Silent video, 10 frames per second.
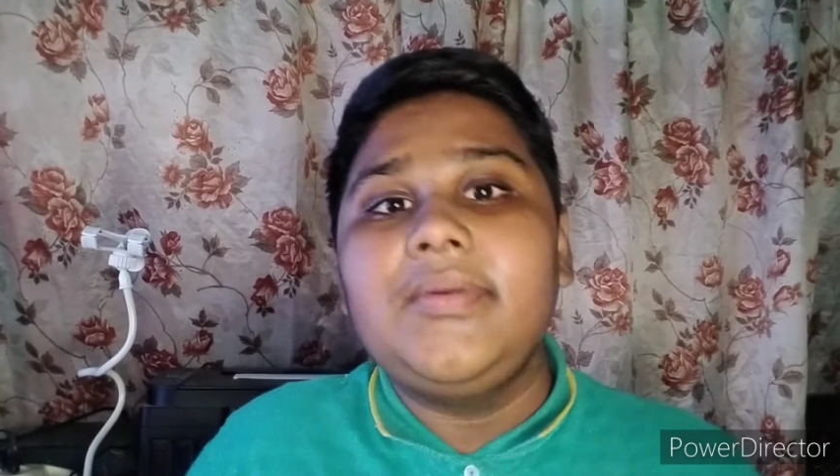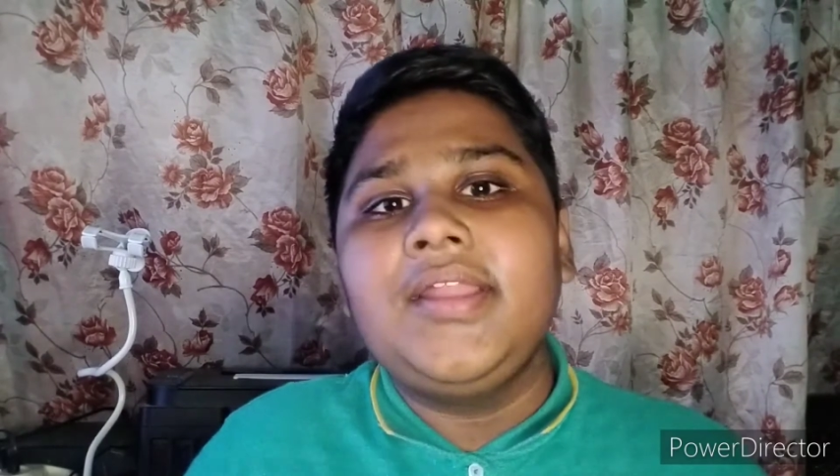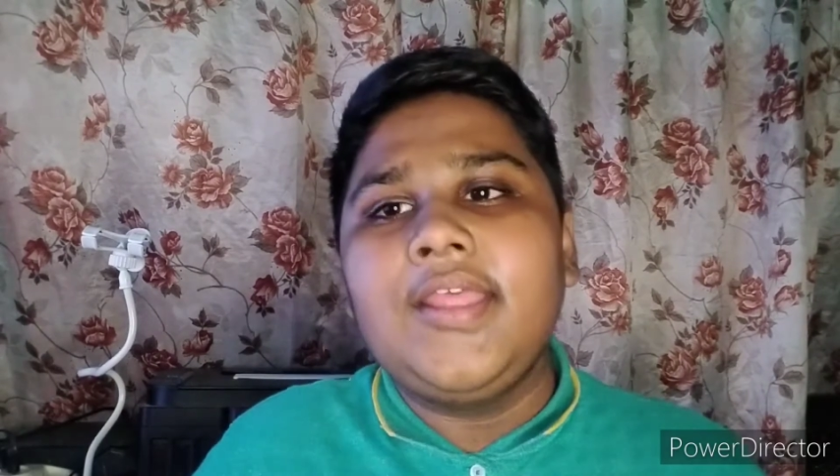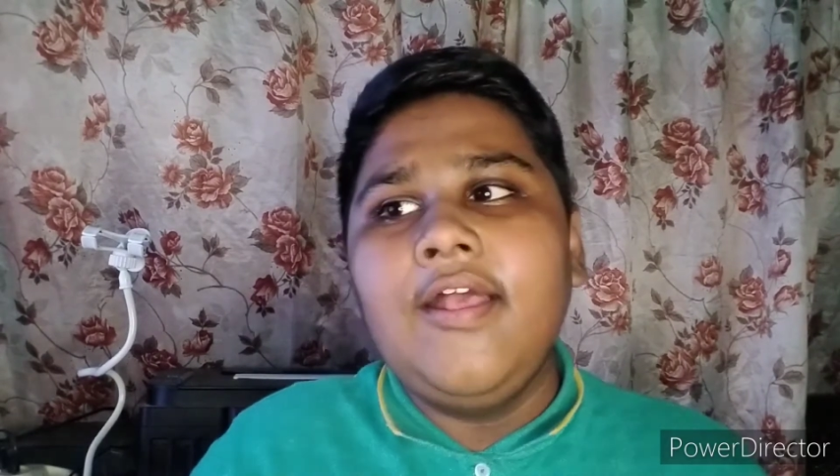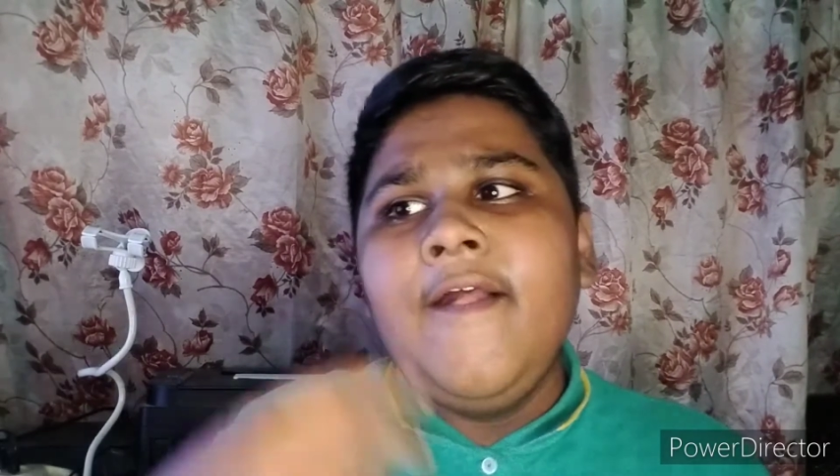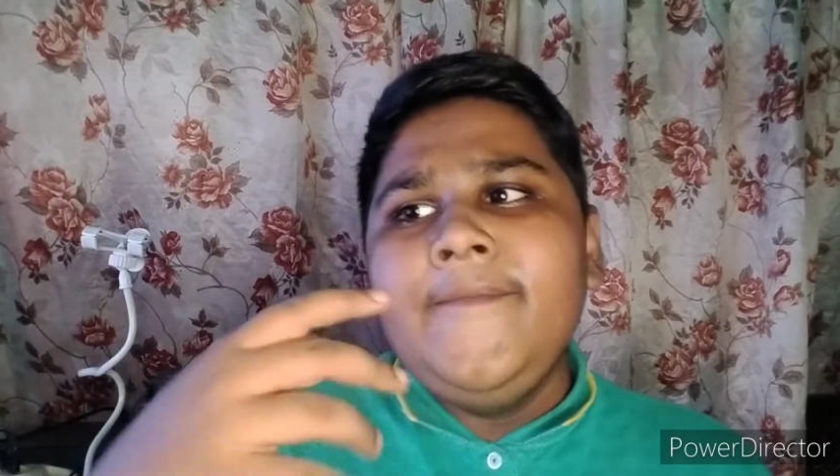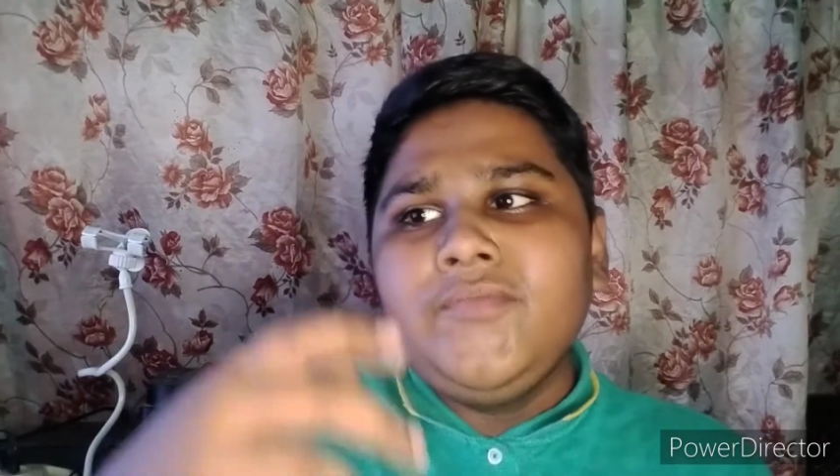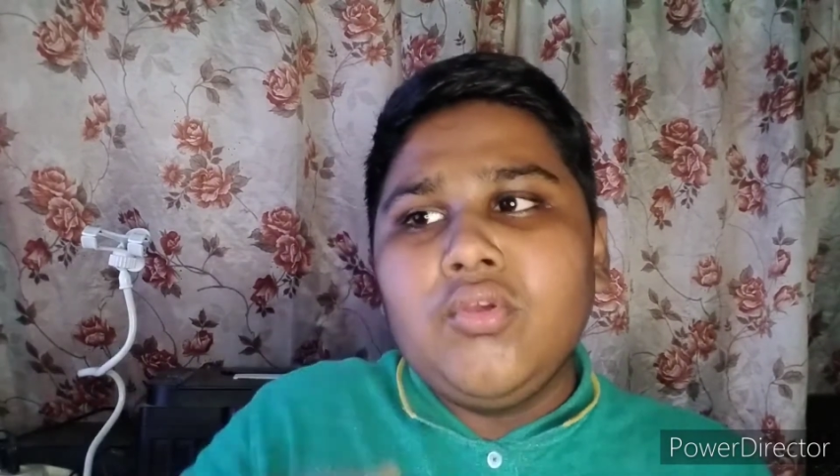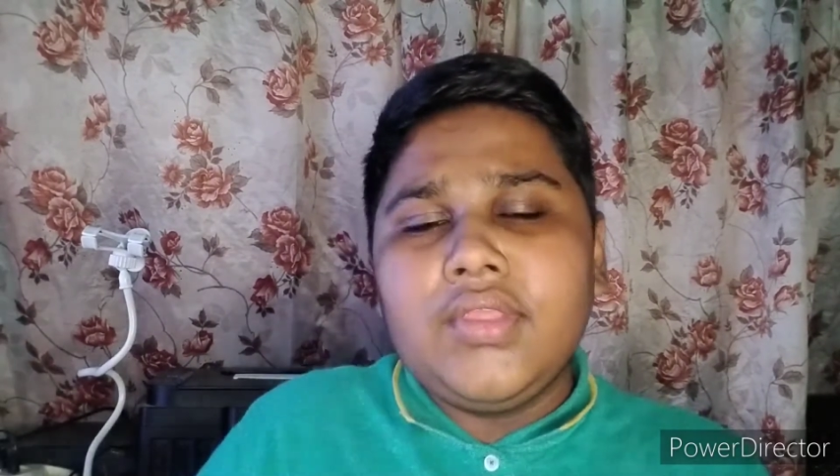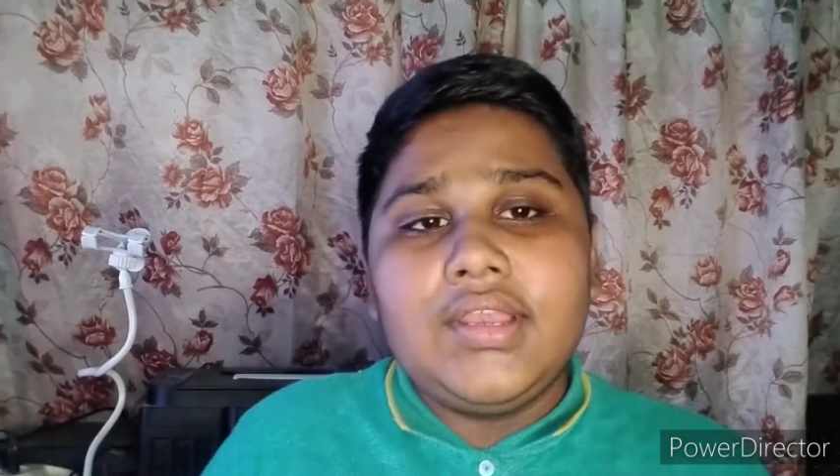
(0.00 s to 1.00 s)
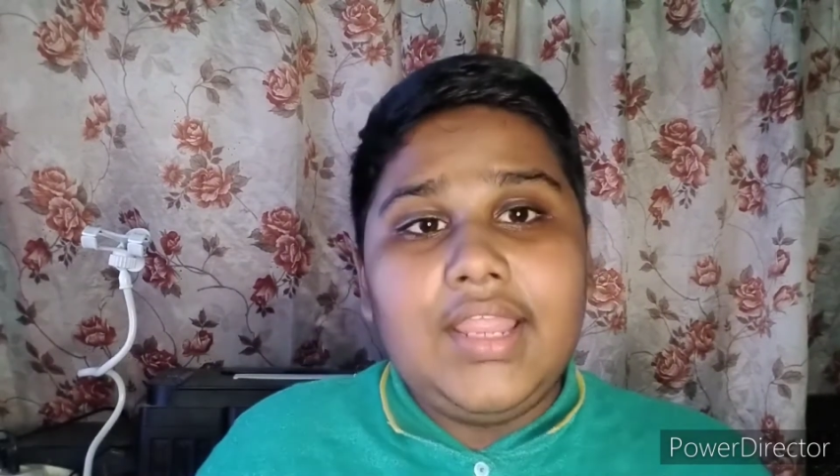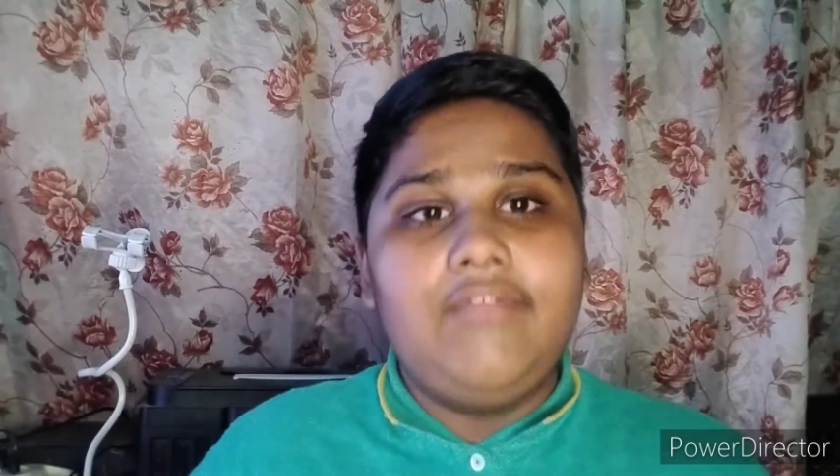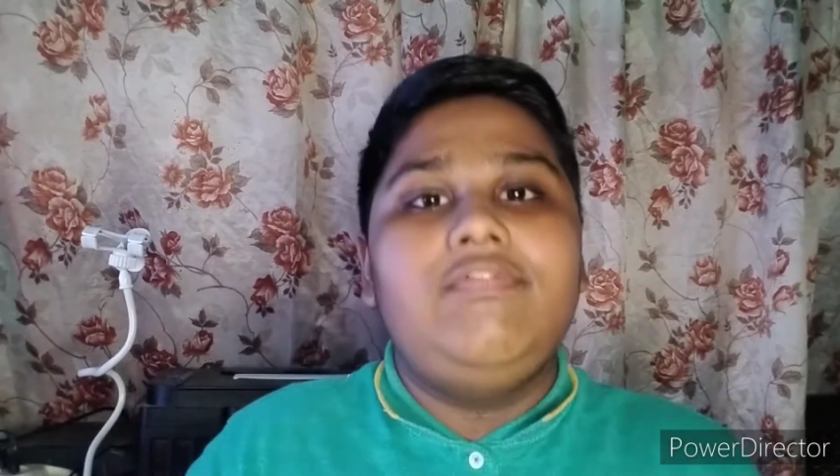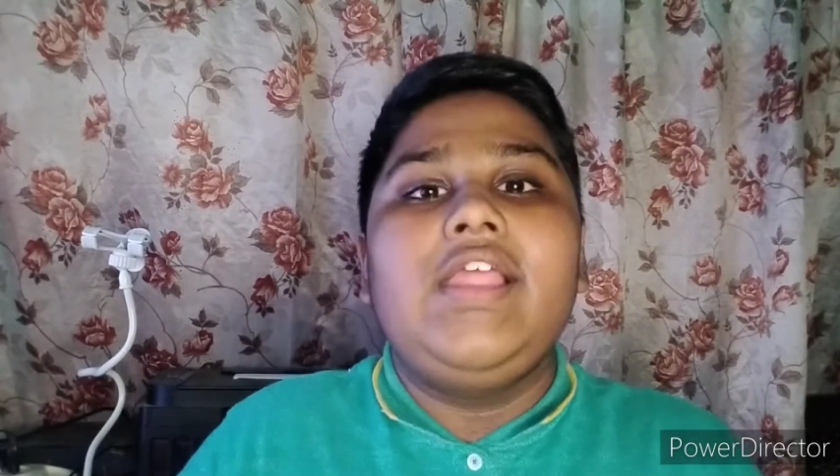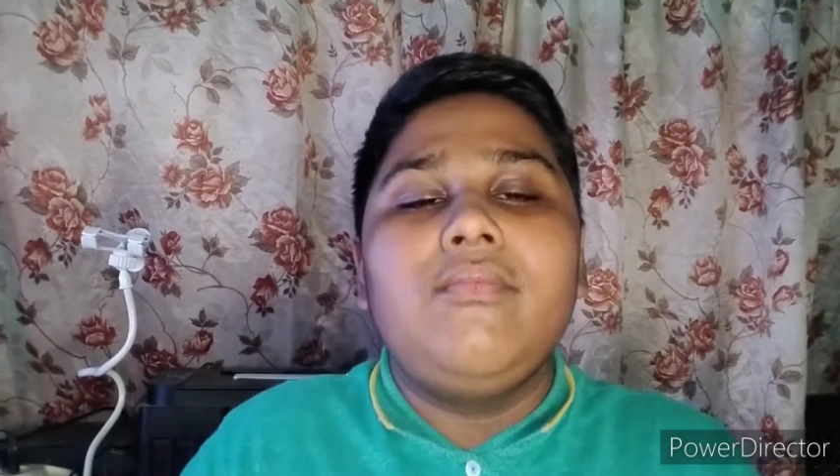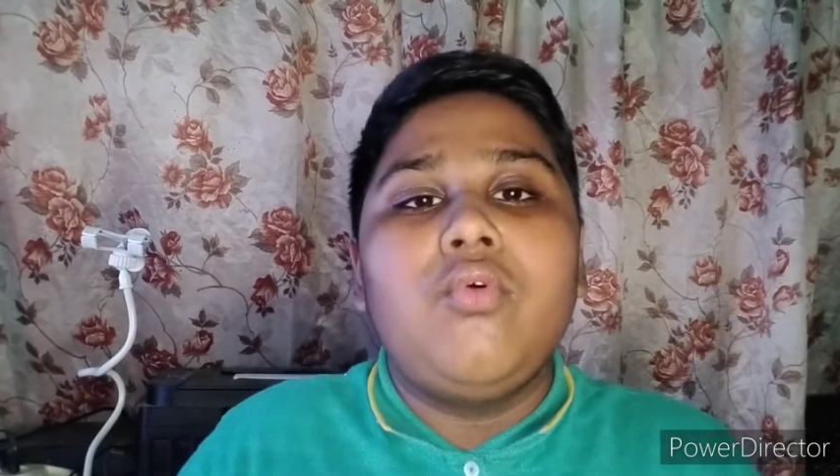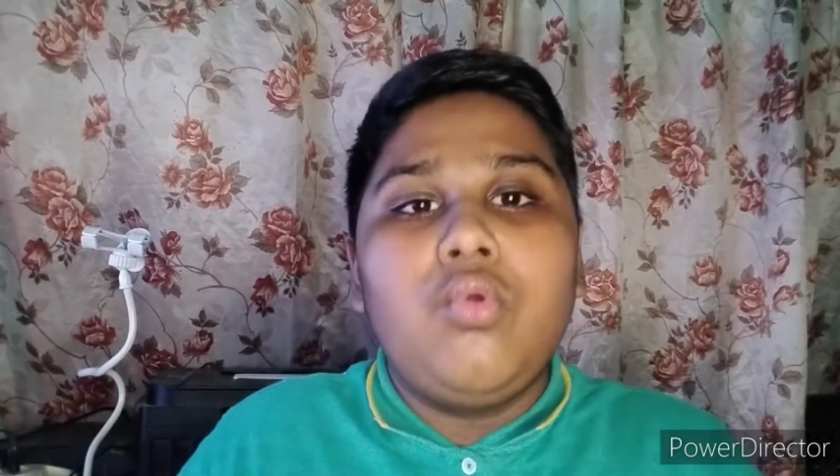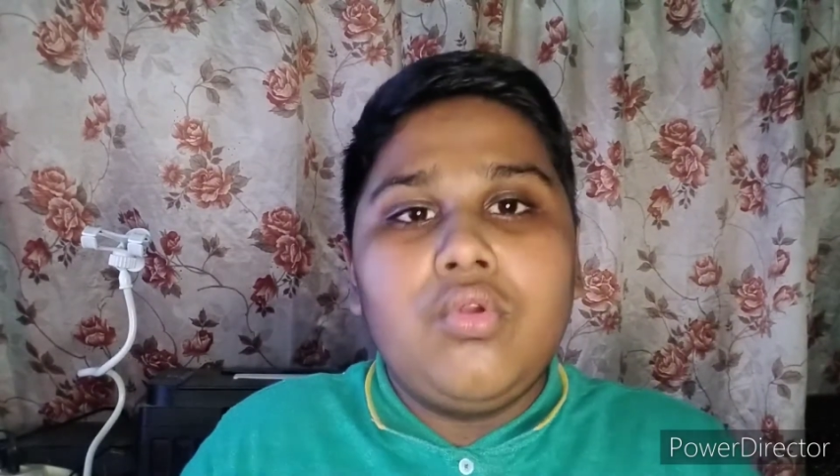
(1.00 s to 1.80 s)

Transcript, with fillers: अच्छी बात है क्योंकि लाइफ टाइम